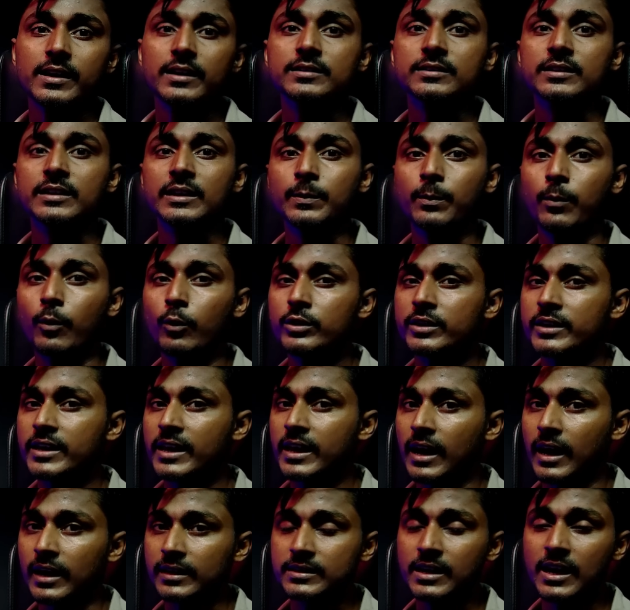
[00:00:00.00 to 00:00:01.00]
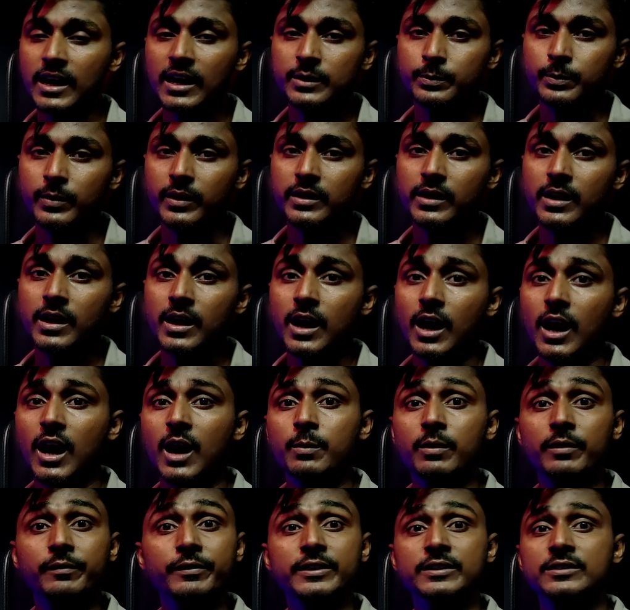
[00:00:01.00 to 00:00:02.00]
इस रिपोर्ट के आधार पर
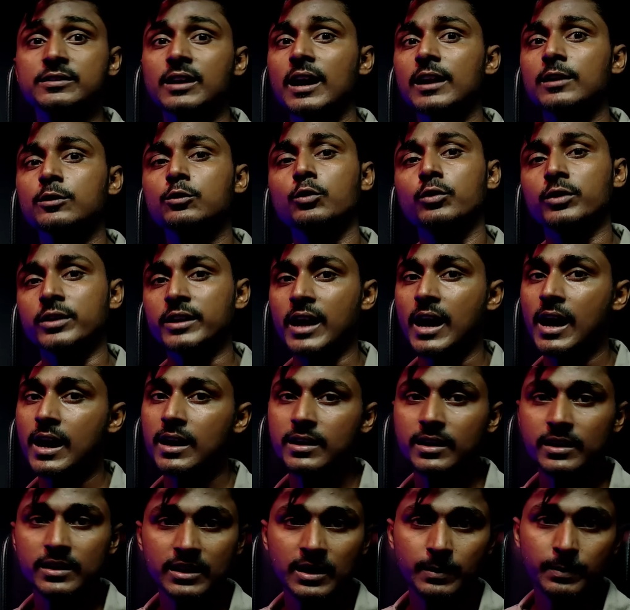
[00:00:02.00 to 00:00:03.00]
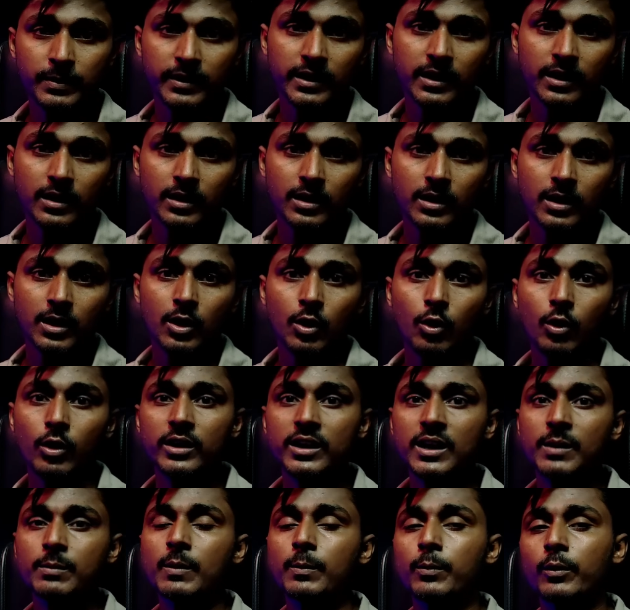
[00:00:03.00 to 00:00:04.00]
अब विशाल को रिहा करना पड़ा
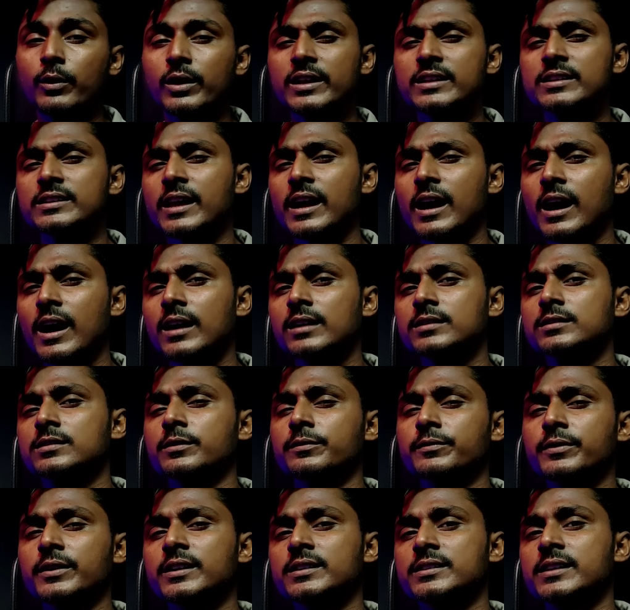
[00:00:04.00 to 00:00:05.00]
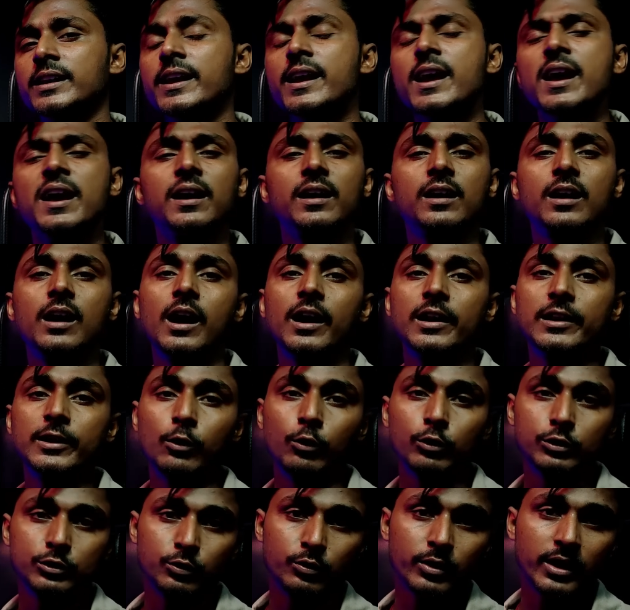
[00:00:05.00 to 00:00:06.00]
और अब पुलिस के हाथ फिर से खाली
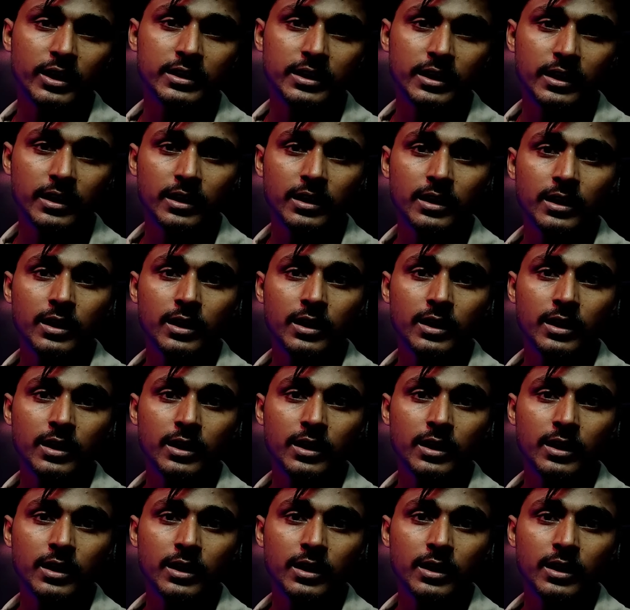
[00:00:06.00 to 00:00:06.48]
हो चुके थे